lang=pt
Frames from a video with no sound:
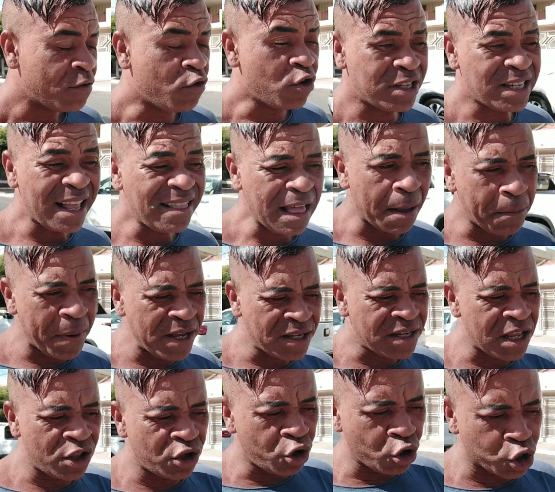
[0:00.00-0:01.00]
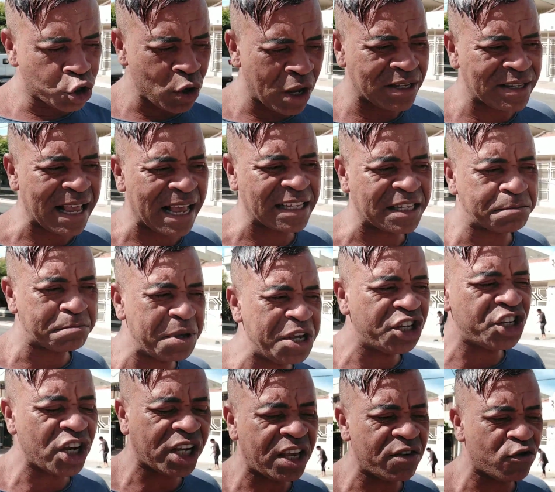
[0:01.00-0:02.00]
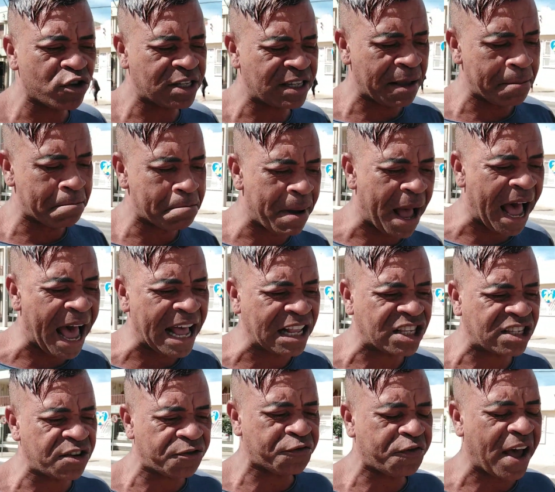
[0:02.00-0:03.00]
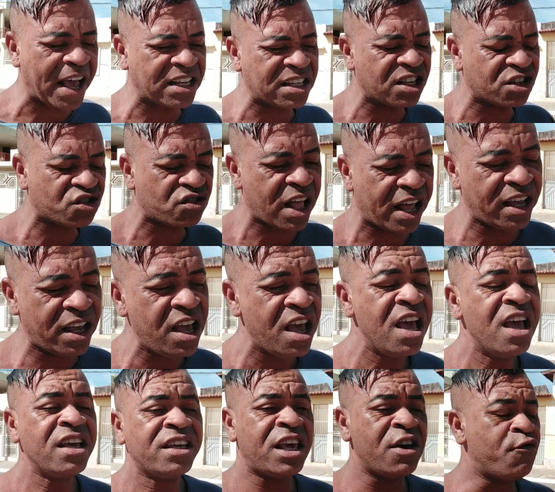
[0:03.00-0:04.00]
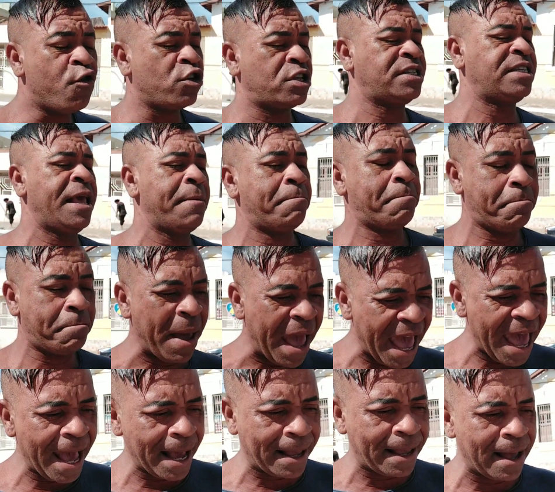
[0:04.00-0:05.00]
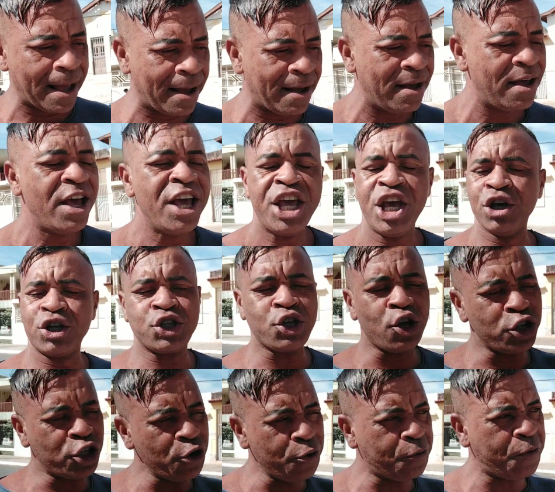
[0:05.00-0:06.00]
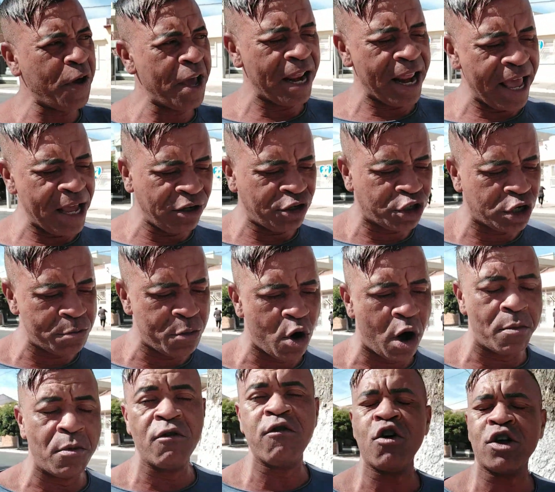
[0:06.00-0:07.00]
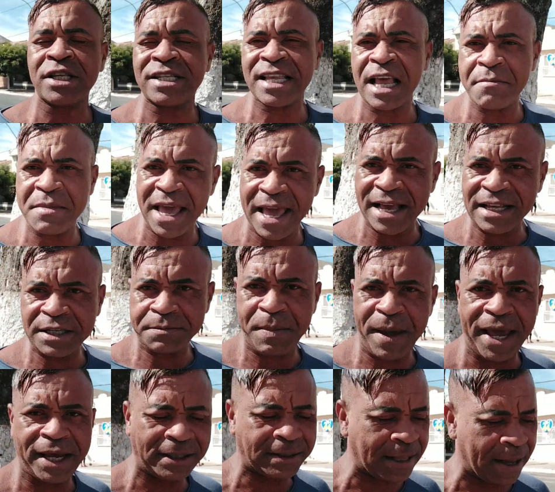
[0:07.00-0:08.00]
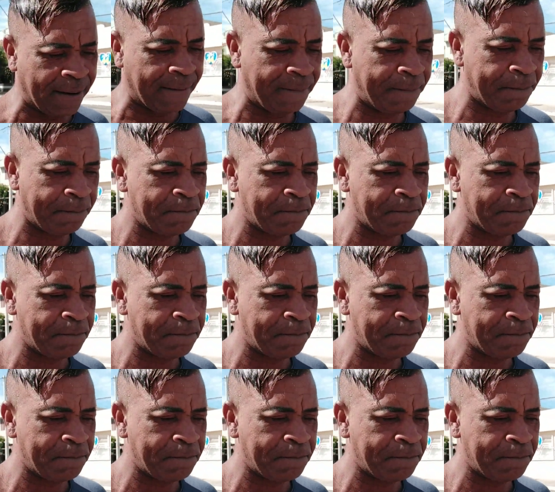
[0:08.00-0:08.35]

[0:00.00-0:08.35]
Você tá pensando que eu sou essas bichas que você bate, você faz isso daí, que você pega. Eu sou diferente, meu amor. Você me respeita.